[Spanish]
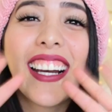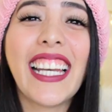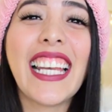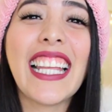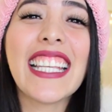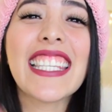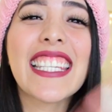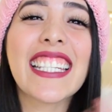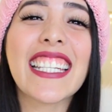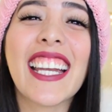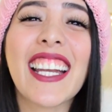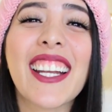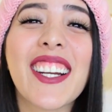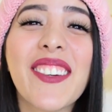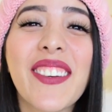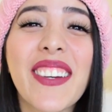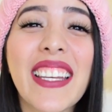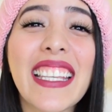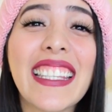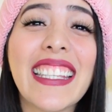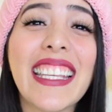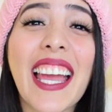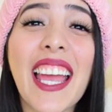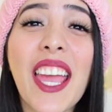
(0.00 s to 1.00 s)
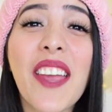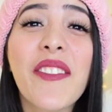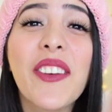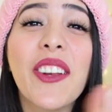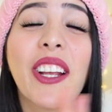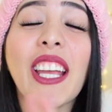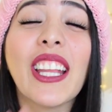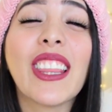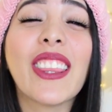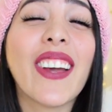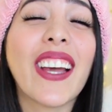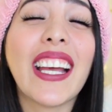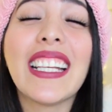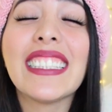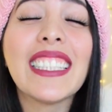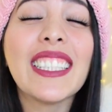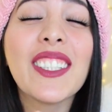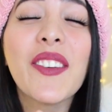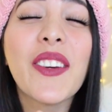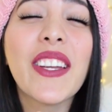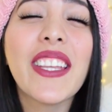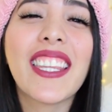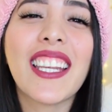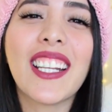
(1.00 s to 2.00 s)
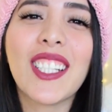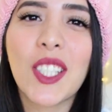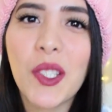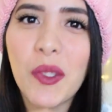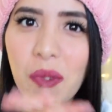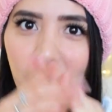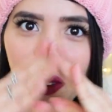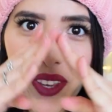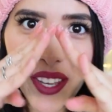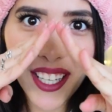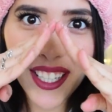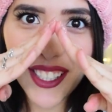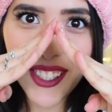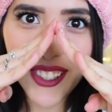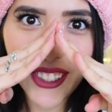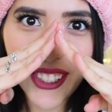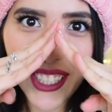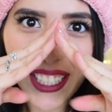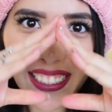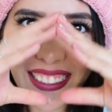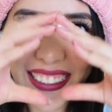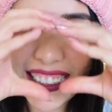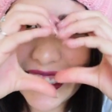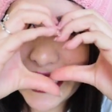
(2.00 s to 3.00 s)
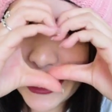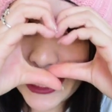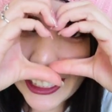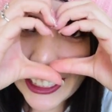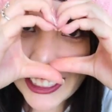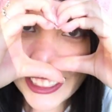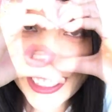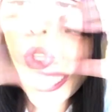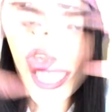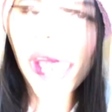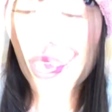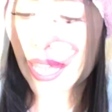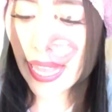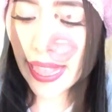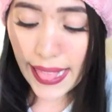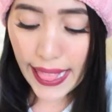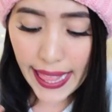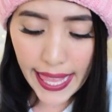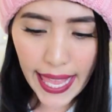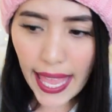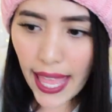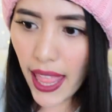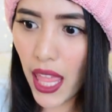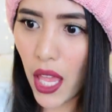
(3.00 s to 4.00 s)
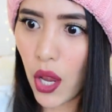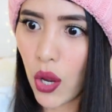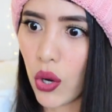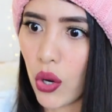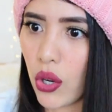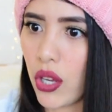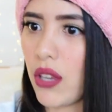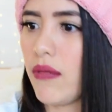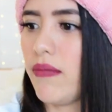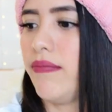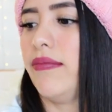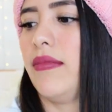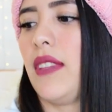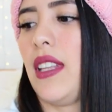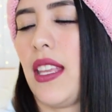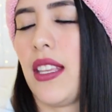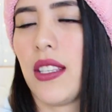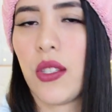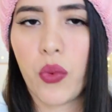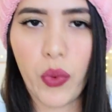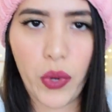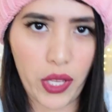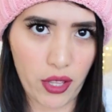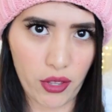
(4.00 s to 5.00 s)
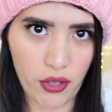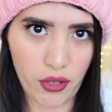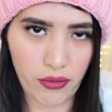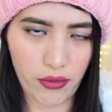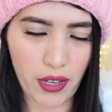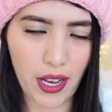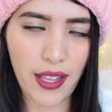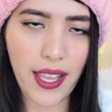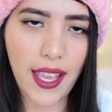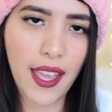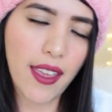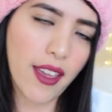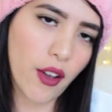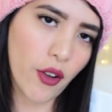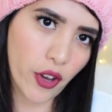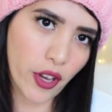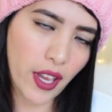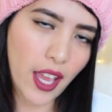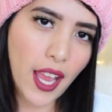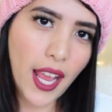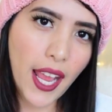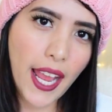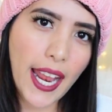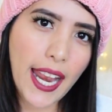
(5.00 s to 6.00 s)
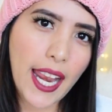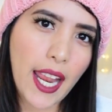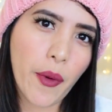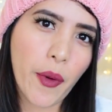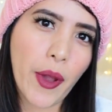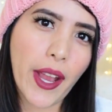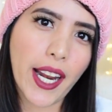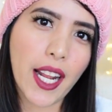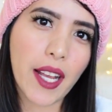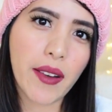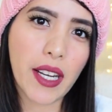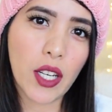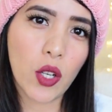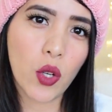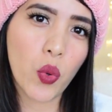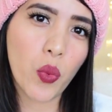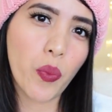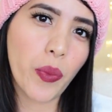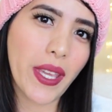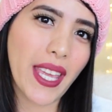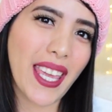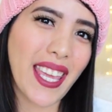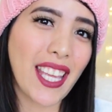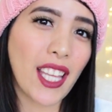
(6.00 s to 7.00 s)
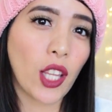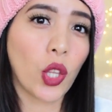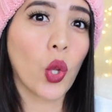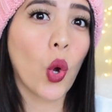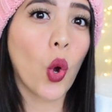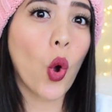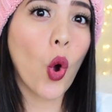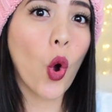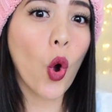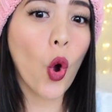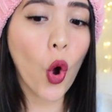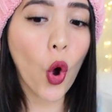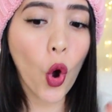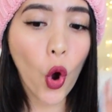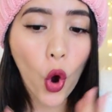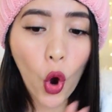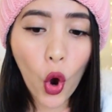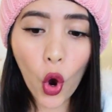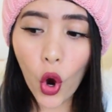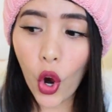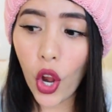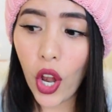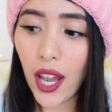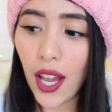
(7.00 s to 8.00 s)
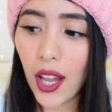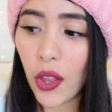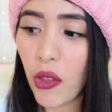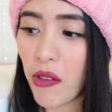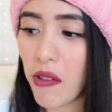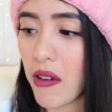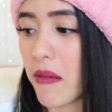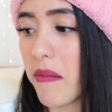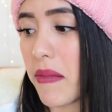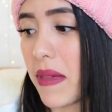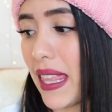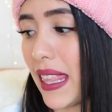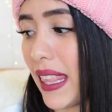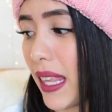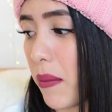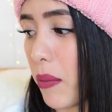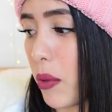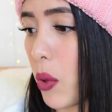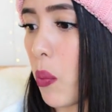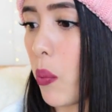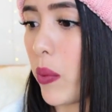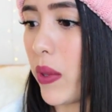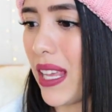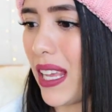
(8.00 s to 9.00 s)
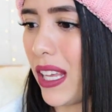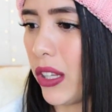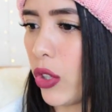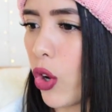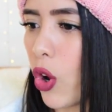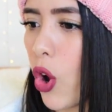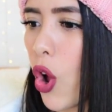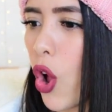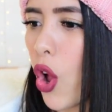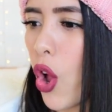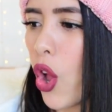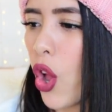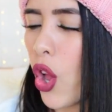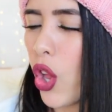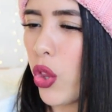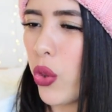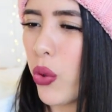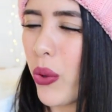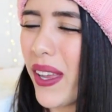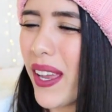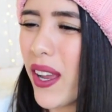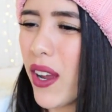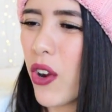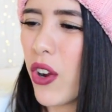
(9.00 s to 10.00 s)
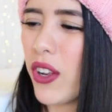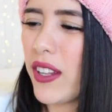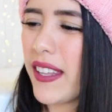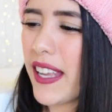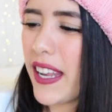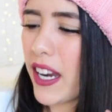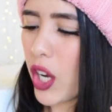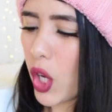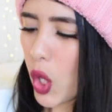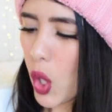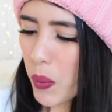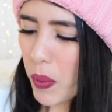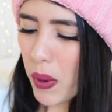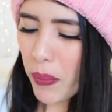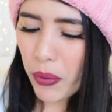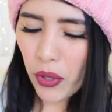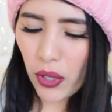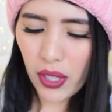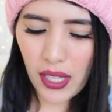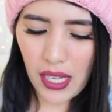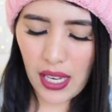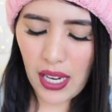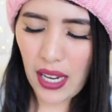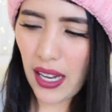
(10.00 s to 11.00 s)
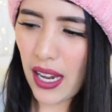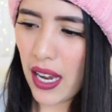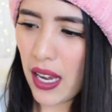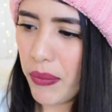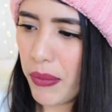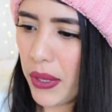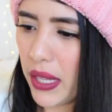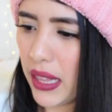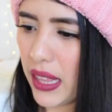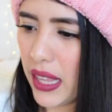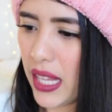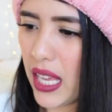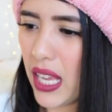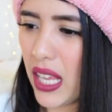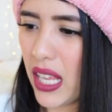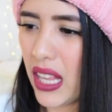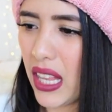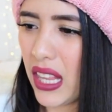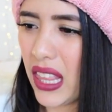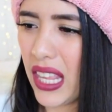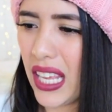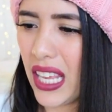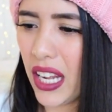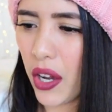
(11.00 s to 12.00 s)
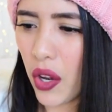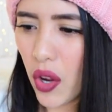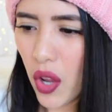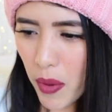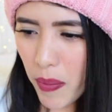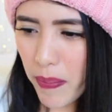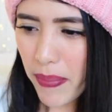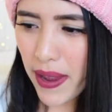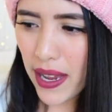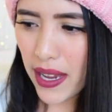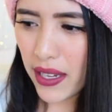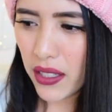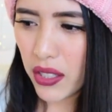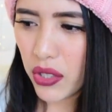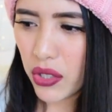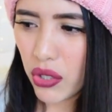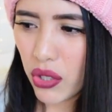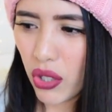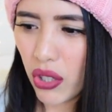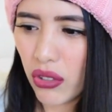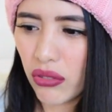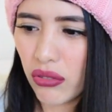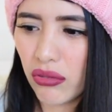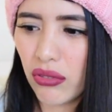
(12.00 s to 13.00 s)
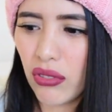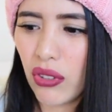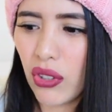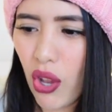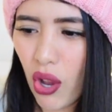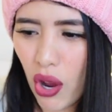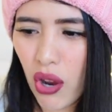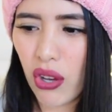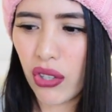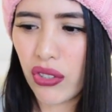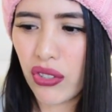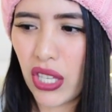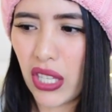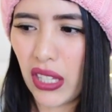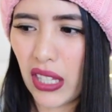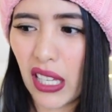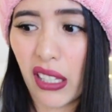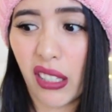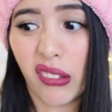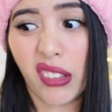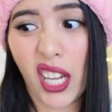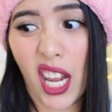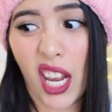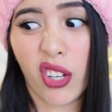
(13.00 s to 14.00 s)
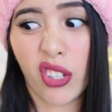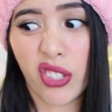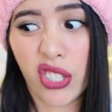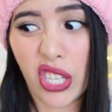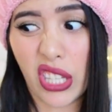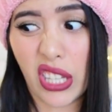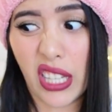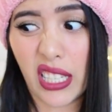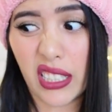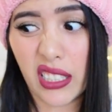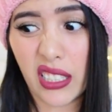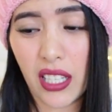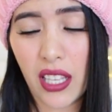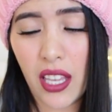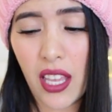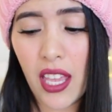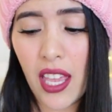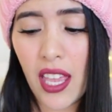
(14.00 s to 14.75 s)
Hola chicas, ¿cómo están? Espero que todas se encuentren súper bien en sus casitas. El día de hoy, les cuento, el día de hoy les voy a grabar un videito haul nuevamente, pero un videito, no es haul de ropa porque realmente de ropa son dos cositas, tres cositas,